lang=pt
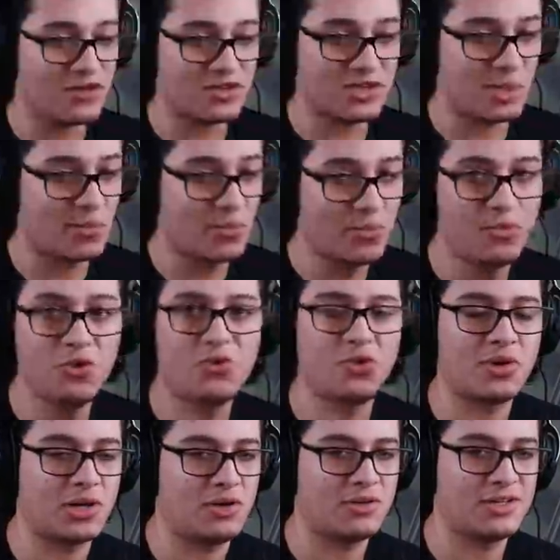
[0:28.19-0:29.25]
vai ajudar muito o
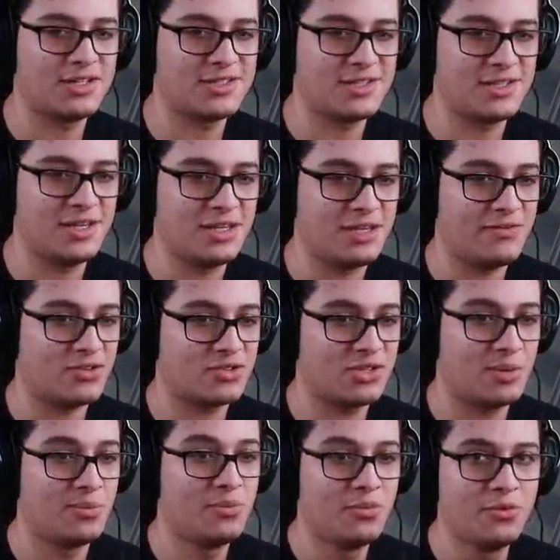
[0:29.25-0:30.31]
canal a crescer, hein? Que vai
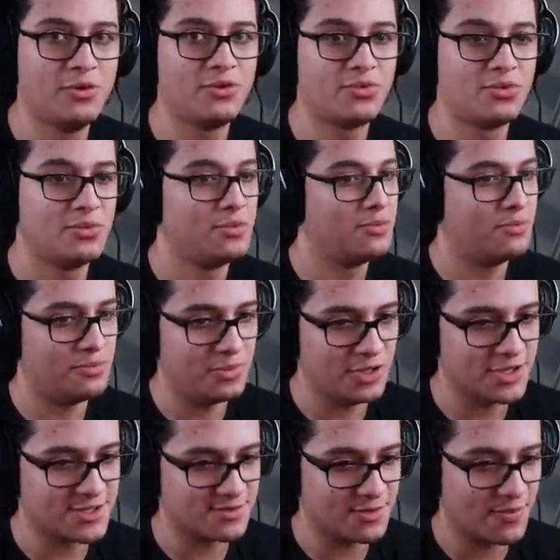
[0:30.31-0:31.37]
ajudar muito
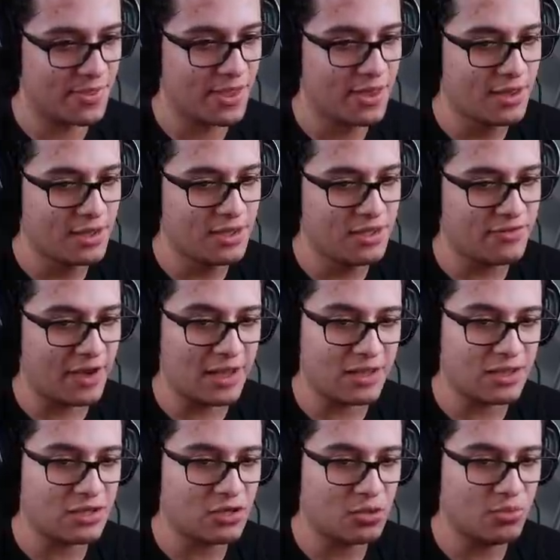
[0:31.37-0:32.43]
mesmo. E
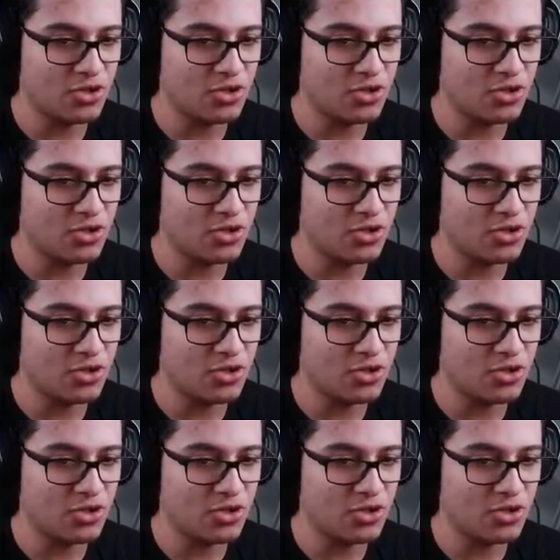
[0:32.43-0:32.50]
velho, o